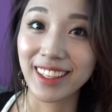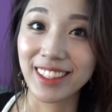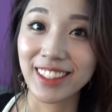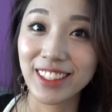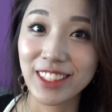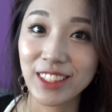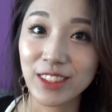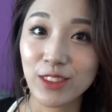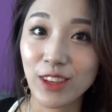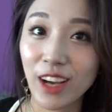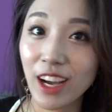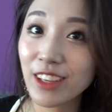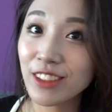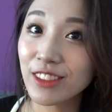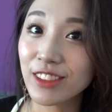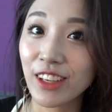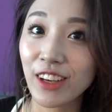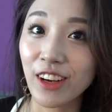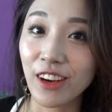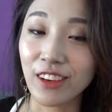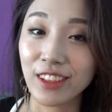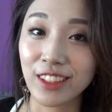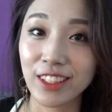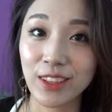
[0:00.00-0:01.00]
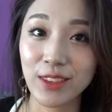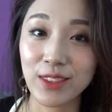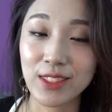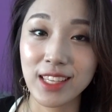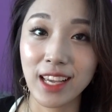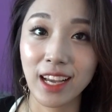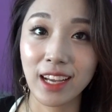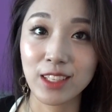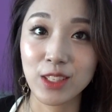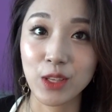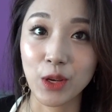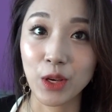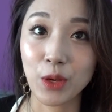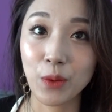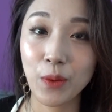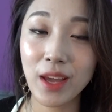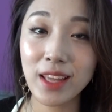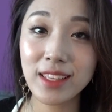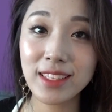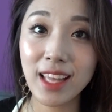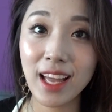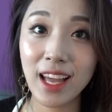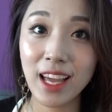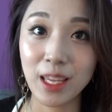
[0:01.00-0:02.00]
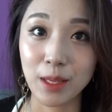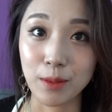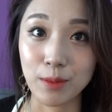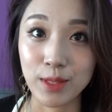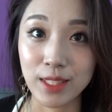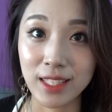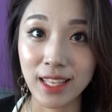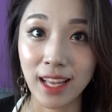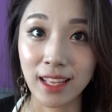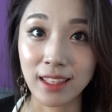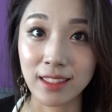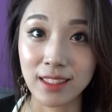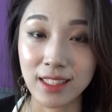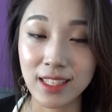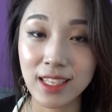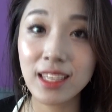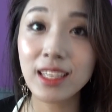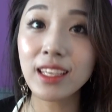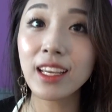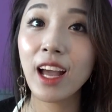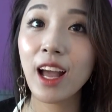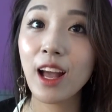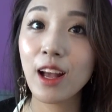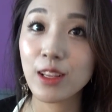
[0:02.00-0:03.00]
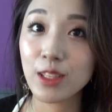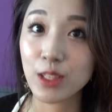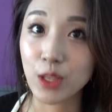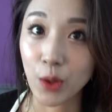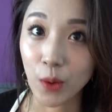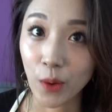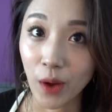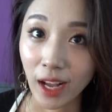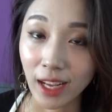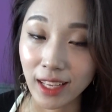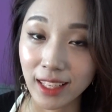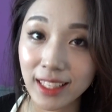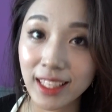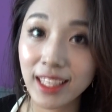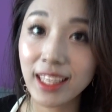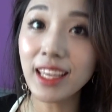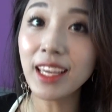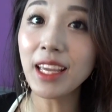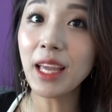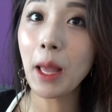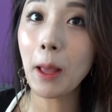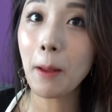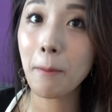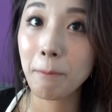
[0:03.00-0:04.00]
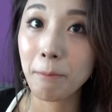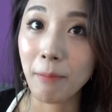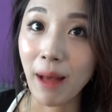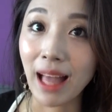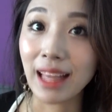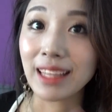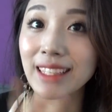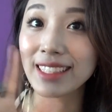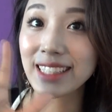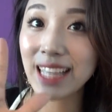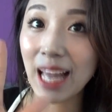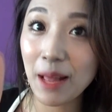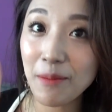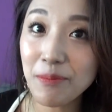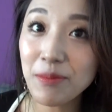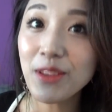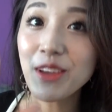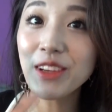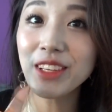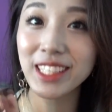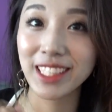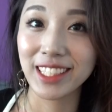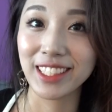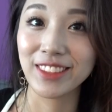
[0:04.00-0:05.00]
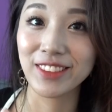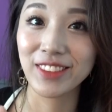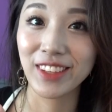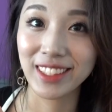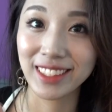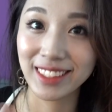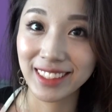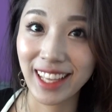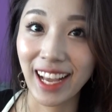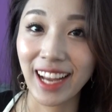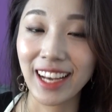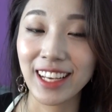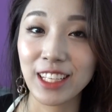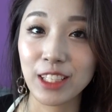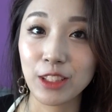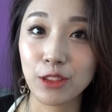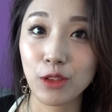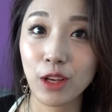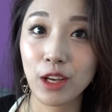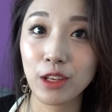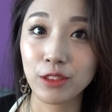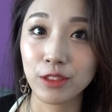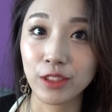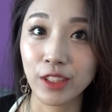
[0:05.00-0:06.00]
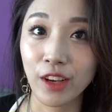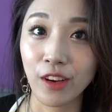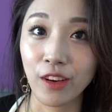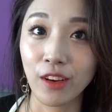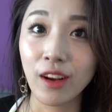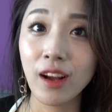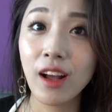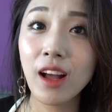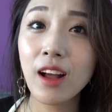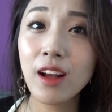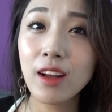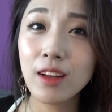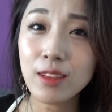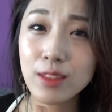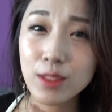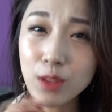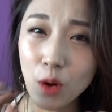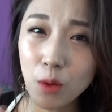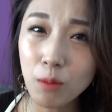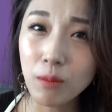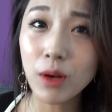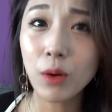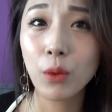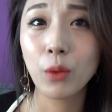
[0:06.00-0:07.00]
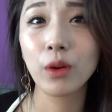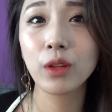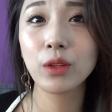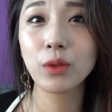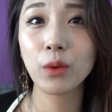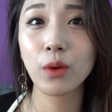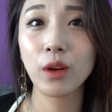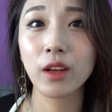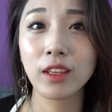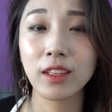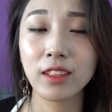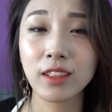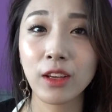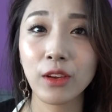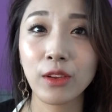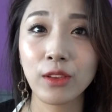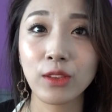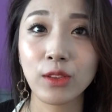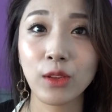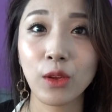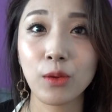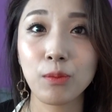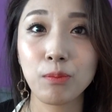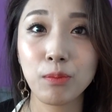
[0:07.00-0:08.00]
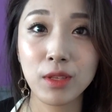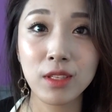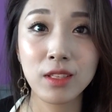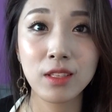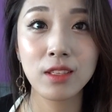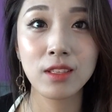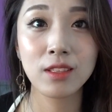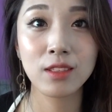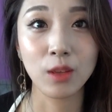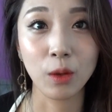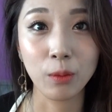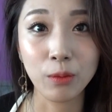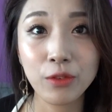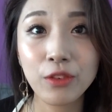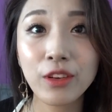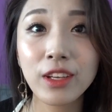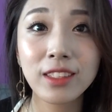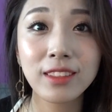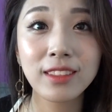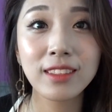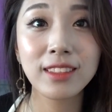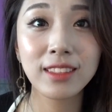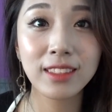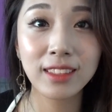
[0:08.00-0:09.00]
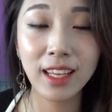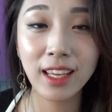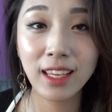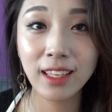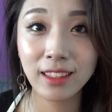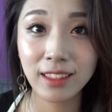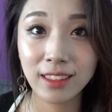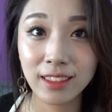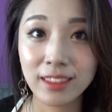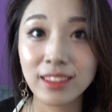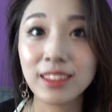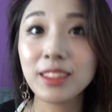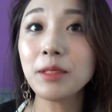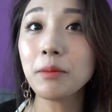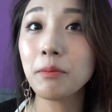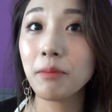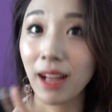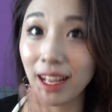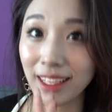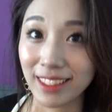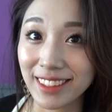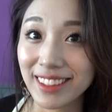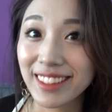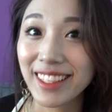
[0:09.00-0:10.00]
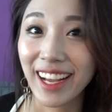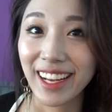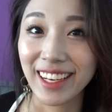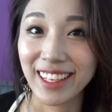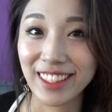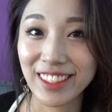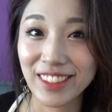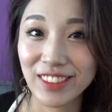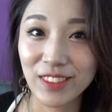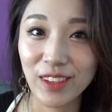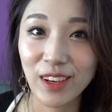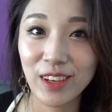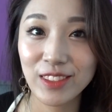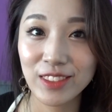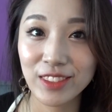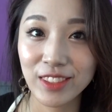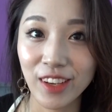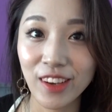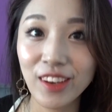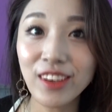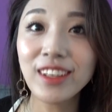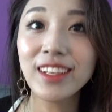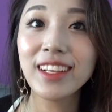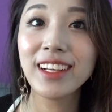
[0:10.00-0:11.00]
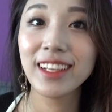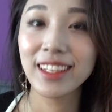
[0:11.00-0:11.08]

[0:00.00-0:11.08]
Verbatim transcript: 있기도 하고요. 그리고 제가 저희 회사에 입사한 지 정확히 만 3년이 되는 달이기도 하고요. 정말 오랫동안 기다렸던 비즈니스 업그레이드 트레이닝을 받은 달이기도 하고요.